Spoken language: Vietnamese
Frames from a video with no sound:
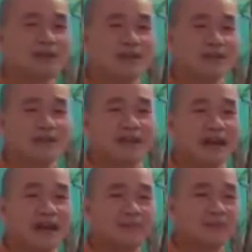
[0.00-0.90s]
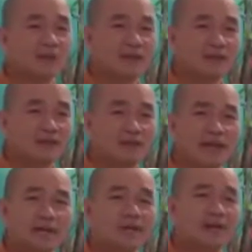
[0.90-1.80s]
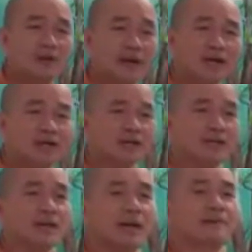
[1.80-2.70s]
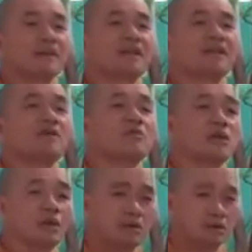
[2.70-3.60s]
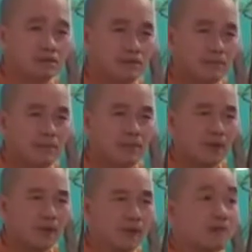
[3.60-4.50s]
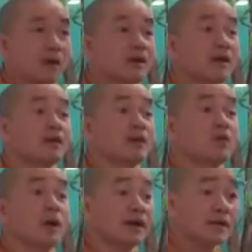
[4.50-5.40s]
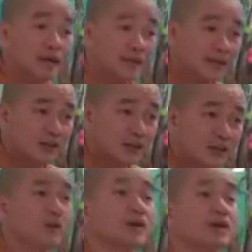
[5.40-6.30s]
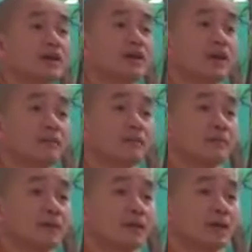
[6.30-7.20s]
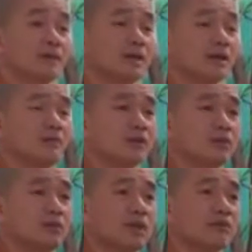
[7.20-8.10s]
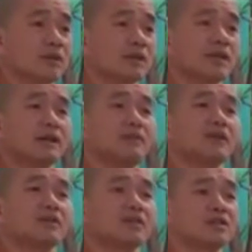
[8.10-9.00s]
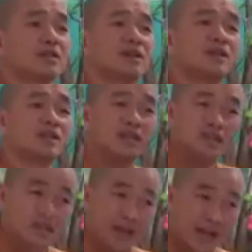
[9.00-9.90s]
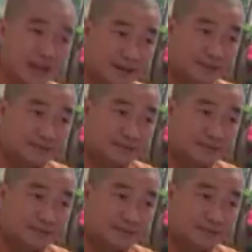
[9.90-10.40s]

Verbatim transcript: là kinh A Di Đà thì khi mình đem mình cầu an thì tất cả mấy cái dông á, bệnh là do quan gia trái chủ, bệnh là do nghiệp. Như vậy mình đến mình tụng kinh mấy cái nghiệp đó nó siêu hết thì cái người đó an.